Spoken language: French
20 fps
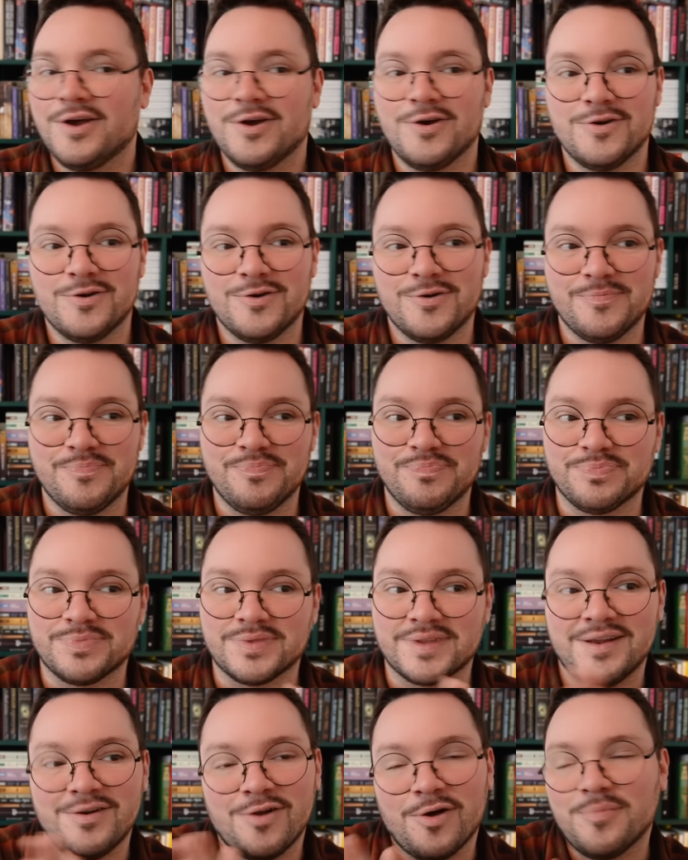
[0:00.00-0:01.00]

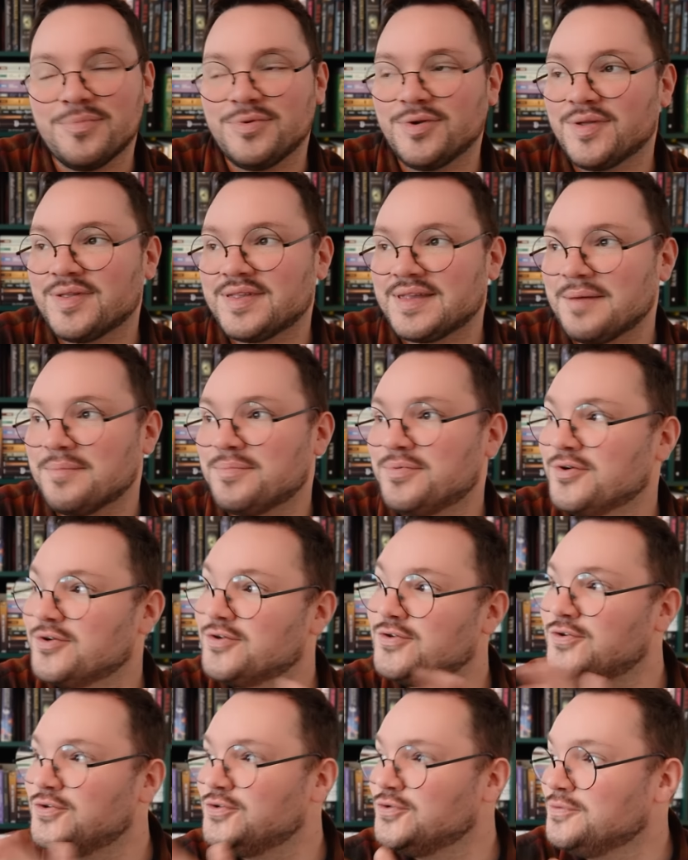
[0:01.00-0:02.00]
euh, l'ambiance un peu
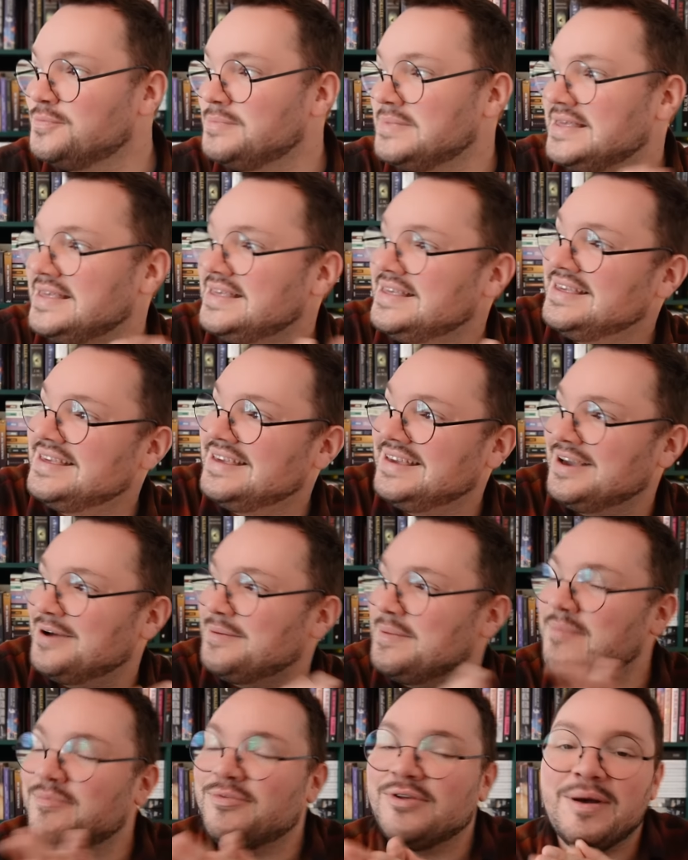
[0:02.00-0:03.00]
gloomy et en
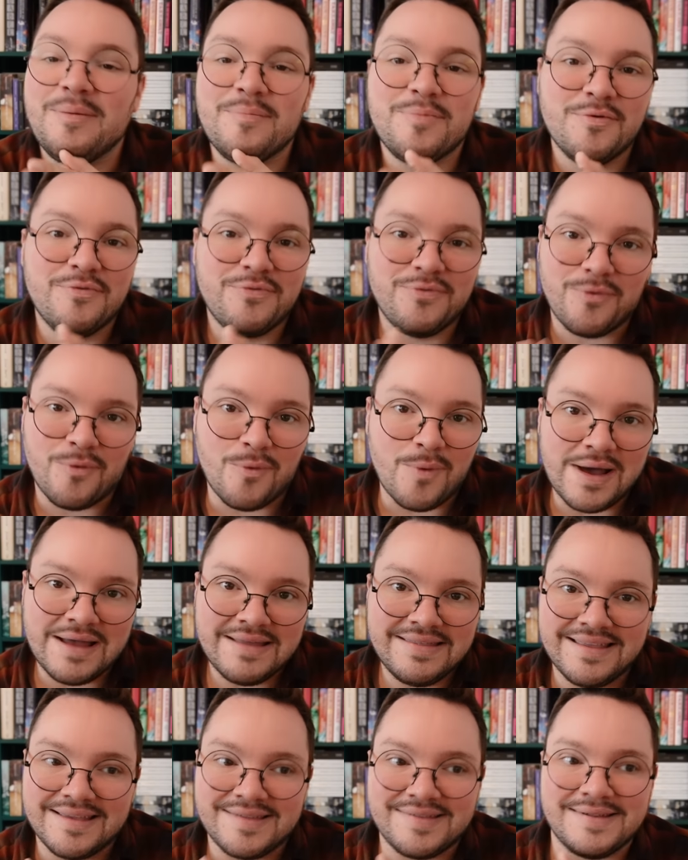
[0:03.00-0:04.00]
même temps un peu
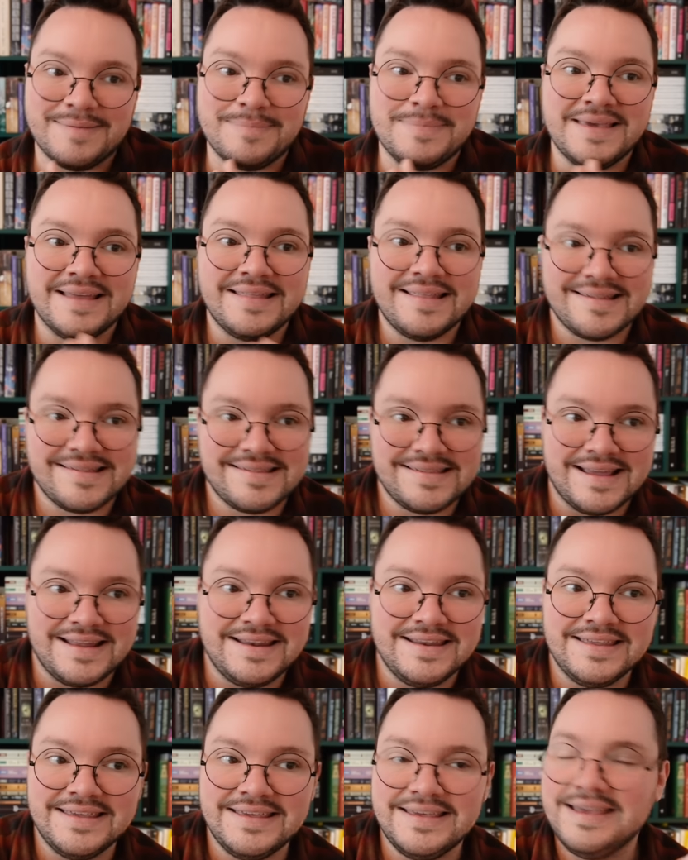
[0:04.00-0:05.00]
froide, c'est bien
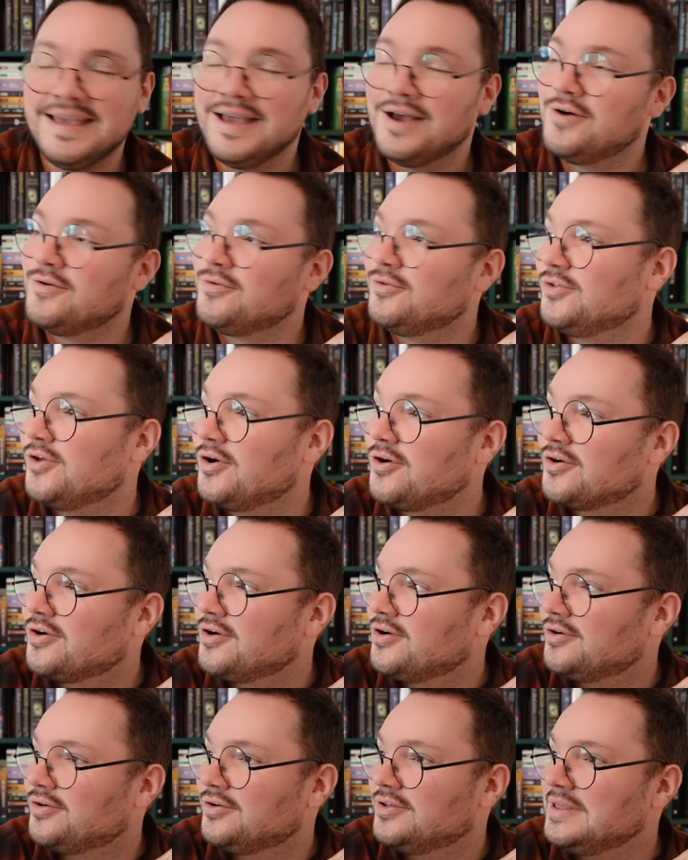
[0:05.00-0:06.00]
installé. On a
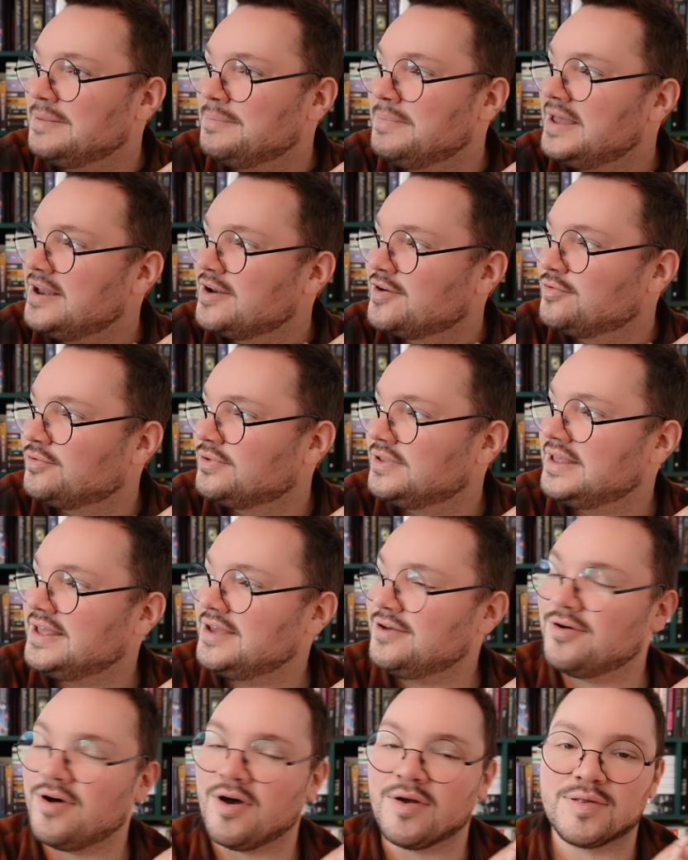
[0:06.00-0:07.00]
encore euh, des belles journées
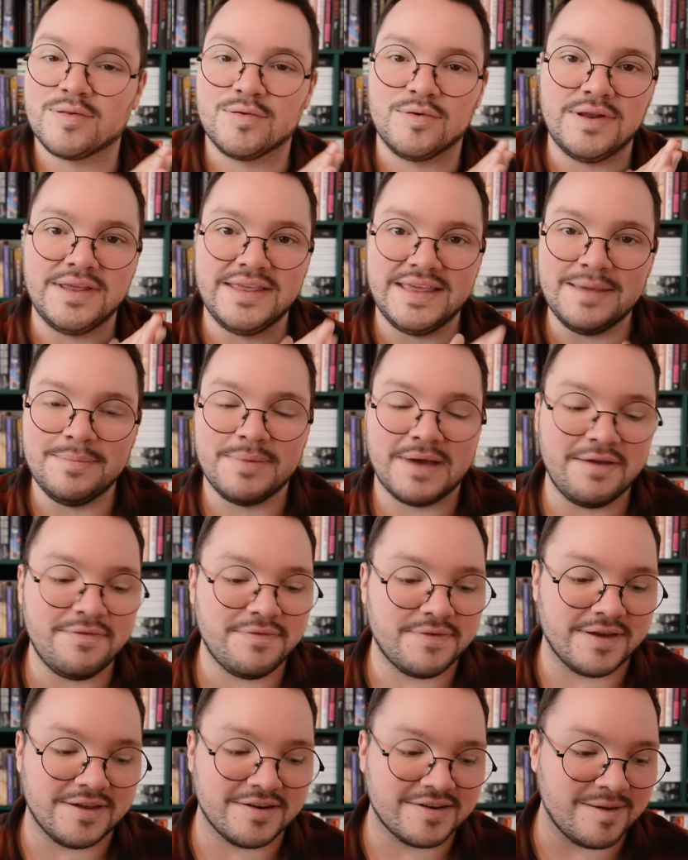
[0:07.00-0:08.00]
euh, ensoleillées.
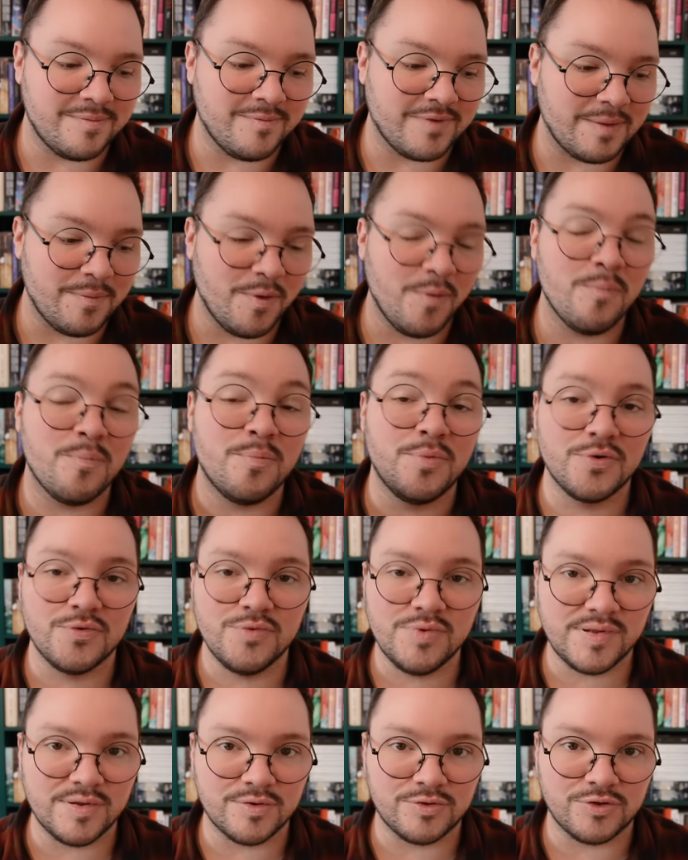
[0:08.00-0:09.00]
Bref, j'aime vraiment beaucoup ce